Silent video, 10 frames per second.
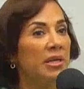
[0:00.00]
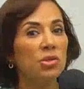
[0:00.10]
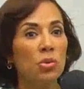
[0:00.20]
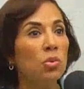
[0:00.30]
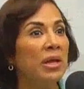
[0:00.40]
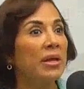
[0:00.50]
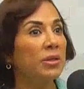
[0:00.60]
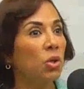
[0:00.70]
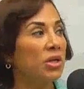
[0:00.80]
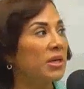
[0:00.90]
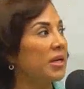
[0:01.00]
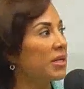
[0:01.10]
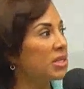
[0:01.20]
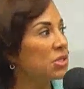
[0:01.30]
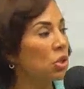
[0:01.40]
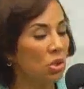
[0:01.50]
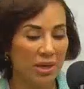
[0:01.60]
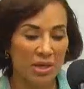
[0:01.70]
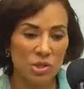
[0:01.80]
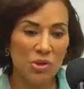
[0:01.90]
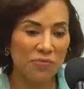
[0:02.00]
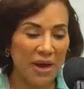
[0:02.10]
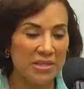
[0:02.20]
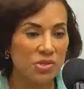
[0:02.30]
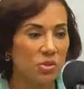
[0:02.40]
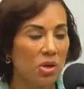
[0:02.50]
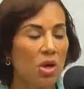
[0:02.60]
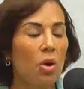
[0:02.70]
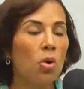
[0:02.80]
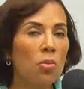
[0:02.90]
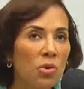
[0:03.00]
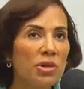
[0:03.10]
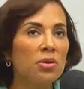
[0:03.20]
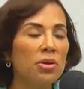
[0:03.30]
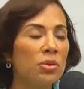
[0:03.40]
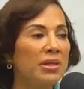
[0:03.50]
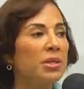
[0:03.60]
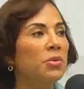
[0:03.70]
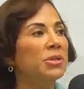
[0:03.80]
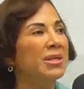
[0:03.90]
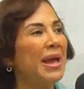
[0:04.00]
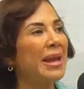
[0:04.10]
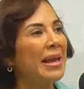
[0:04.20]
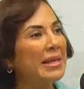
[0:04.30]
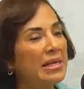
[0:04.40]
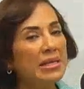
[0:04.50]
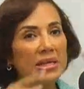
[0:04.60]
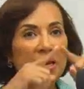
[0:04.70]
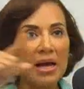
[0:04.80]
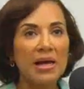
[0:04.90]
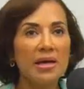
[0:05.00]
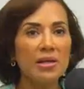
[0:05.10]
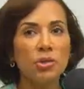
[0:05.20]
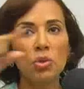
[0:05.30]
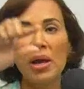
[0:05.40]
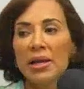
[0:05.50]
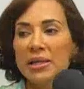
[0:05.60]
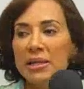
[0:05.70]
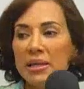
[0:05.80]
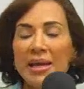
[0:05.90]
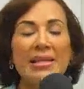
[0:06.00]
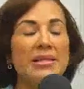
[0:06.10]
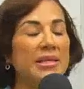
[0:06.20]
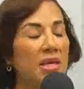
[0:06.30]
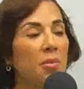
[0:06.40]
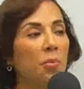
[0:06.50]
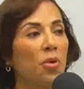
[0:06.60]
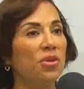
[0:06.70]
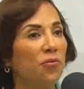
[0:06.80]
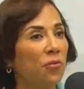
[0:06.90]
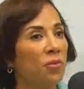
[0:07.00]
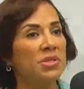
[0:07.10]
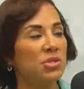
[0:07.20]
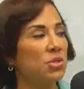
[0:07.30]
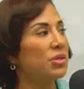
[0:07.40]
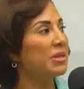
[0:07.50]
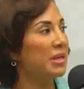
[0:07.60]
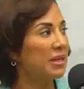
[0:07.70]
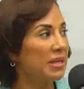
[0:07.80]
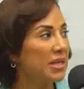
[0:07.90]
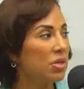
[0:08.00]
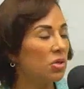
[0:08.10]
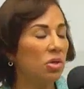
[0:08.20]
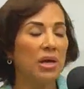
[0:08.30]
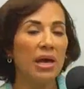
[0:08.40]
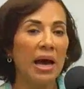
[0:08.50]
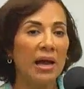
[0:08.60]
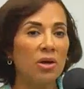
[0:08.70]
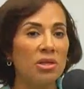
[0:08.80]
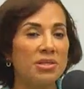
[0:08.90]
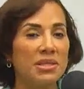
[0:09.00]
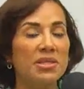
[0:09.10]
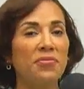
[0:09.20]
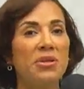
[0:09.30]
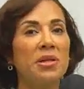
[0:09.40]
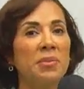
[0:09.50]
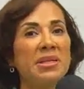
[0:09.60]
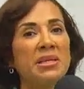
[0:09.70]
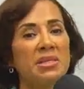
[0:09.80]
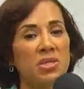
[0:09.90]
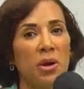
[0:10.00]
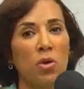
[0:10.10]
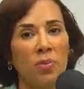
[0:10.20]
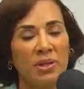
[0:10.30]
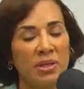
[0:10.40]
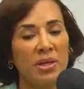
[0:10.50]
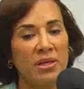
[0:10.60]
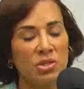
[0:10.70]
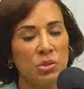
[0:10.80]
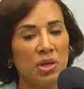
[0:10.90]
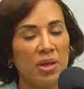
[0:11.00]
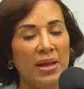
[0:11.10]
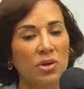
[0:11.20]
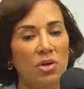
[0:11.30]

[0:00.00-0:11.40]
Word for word: es una retórica y eso, eso es falso. Un modelo educativo te da la línea toda la línea en el tiempo de formación desde el niño al adolescente, finalmente a quien se va a convertir en el ciudadano.